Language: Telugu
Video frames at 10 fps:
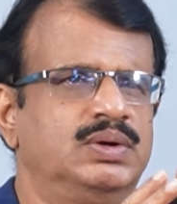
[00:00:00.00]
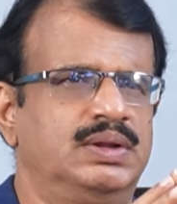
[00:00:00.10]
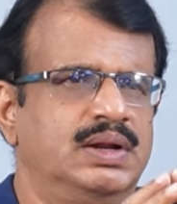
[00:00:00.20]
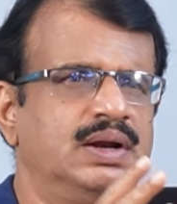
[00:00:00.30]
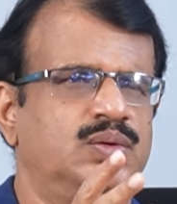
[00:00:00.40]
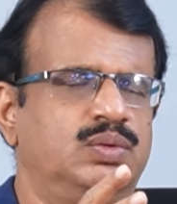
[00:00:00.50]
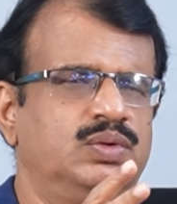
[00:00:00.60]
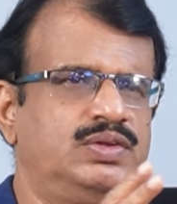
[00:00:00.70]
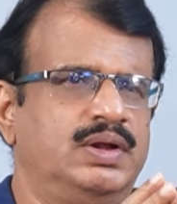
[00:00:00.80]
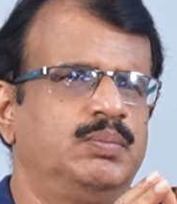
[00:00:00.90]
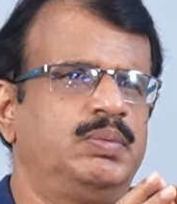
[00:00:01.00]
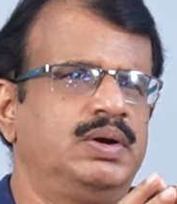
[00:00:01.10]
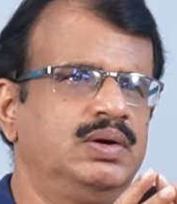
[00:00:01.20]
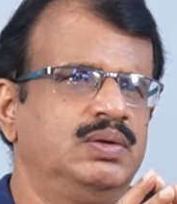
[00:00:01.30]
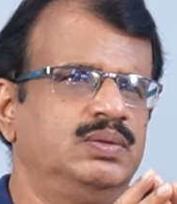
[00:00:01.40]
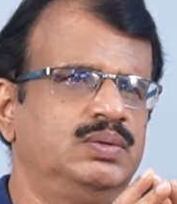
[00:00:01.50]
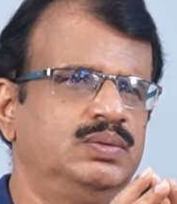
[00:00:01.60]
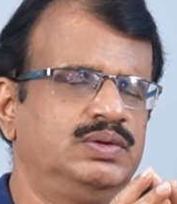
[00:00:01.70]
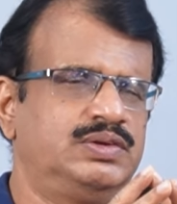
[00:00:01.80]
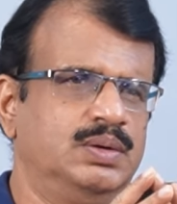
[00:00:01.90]
ఏదైనా క్రూషియల్ బిల్లులు
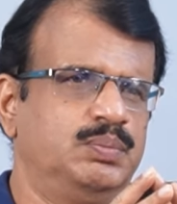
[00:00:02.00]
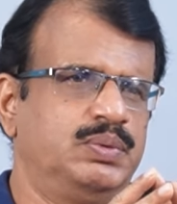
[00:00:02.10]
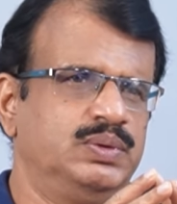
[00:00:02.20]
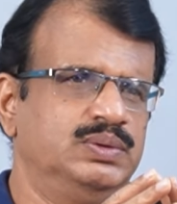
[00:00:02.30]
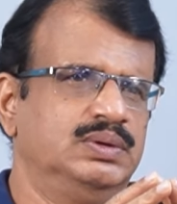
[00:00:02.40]
వచ్చినప్పుడు